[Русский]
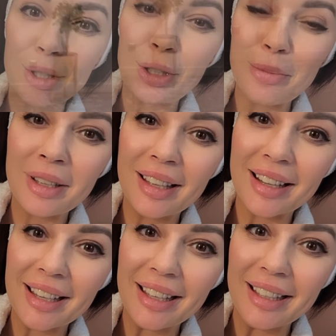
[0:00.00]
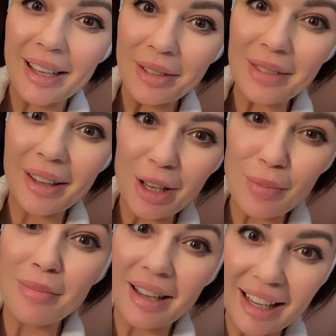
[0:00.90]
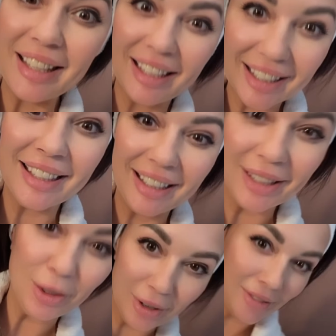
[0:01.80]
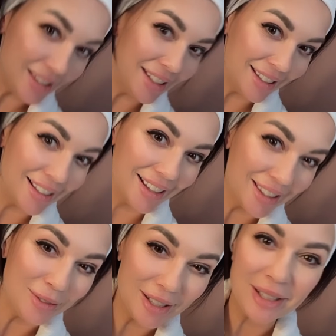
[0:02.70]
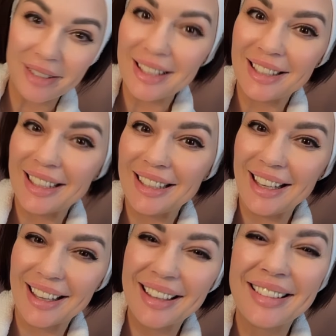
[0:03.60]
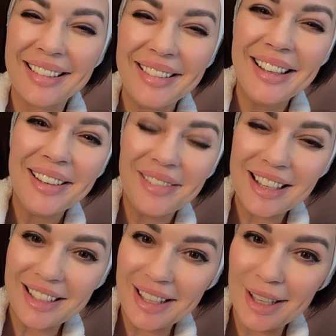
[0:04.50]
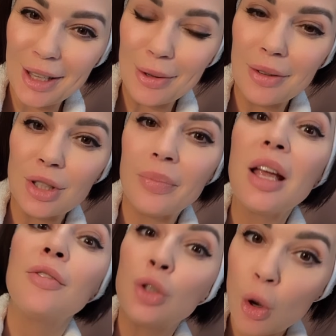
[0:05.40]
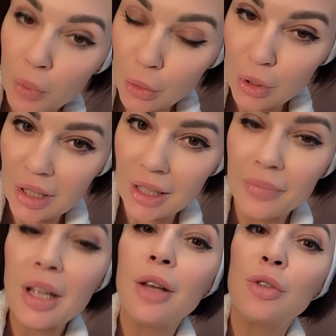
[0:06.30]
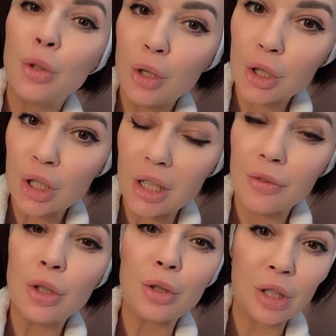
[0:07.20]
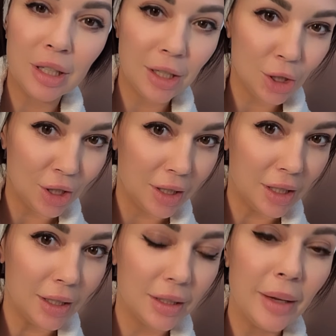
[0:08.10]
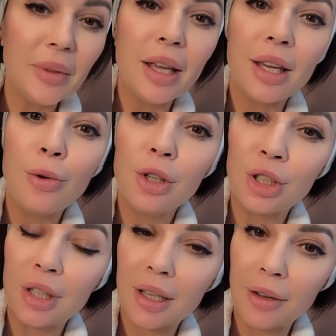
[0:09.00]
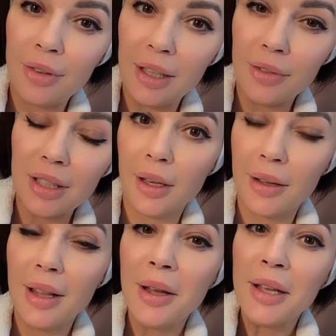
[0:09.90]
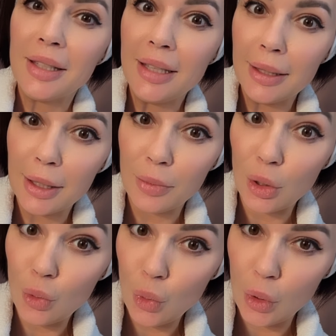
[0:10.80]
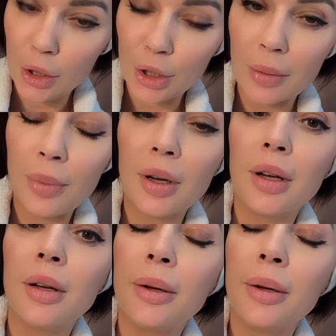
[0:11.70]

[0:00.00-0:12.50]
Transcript: мои дорогие, я в своей любимой клинике сели, но ну, вы видите, да? Ну вы же видите, где я, у Александра Юрьевича. Все обсудили, все решили, все-таки решили сделать игольчатый РФ-лифтинг. Сделали мне укольчик по